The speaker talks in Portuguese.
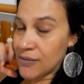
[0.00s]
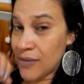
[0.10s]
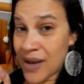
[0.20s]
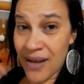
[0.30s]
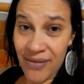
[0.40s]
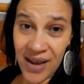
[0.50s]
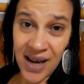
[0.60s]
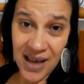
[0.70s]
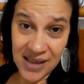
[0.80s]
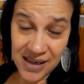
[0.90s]
Não
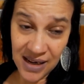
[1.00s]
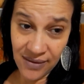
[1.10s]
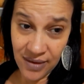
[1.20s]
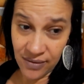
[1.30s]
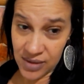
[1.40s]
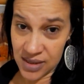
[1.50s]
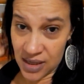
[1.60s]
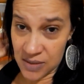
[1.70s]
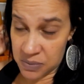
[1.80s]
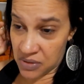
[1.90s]
gravei nada, nem levei
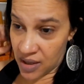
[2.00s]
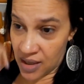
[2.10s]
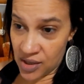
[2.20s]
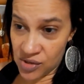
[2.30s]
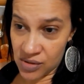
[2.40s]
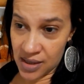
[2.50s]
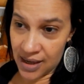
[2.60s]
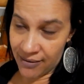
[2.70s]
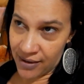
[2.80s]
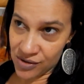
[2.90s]
vocês, porque nem tinha o que
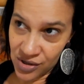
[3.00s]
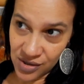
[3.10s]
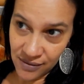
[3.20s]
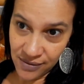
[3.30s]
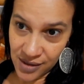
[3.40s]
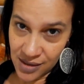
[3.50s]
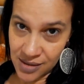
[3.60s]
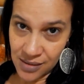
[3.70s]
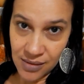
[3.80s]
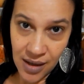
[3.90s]
gravar, gente. Já foi
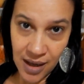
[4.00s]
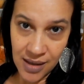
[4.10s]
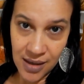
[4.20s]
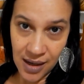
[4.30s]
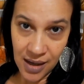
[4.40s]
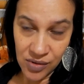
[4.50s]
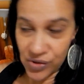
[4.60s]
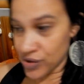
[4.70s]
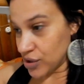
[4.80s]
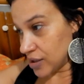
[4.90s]
descer do carro, entregar o
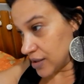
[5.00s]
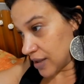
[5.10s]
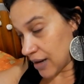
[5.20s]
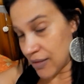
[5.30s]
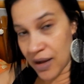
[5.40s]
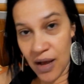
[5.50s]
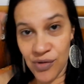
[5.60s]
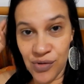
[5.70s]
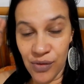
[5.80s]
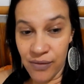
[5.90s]
xixi e entrar no
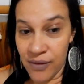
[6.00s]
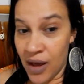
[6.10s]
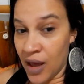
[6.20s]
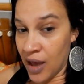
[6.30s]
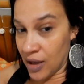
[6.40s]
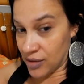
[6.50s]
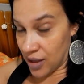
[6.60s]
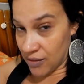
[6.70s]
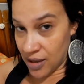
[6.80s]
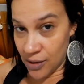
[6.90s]
carro de novo. Eu
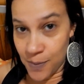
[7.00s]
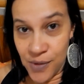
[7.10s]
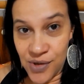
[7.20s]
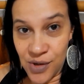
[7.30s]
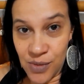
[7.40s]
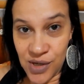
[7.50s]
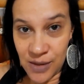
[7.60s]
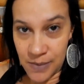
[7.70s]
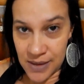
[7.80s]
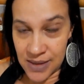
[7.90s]
tenho que ir no postinho
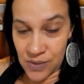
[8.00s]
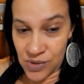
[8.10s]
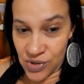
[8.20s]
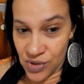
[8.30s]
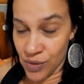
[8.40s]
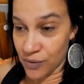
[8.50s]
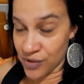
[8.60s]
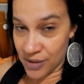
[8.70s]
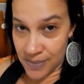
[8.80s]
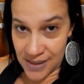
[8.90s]
medir a pressão hoje de
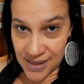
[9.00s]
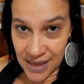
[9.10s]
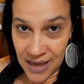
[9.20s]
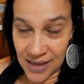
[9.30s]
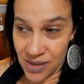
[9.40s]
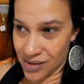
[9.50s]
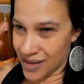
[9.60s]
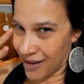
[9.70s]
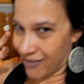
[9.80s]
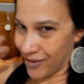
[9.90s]
novo. Eu já passei lá, só
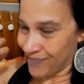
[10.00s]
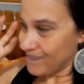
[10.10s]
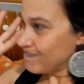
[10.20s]
que tava...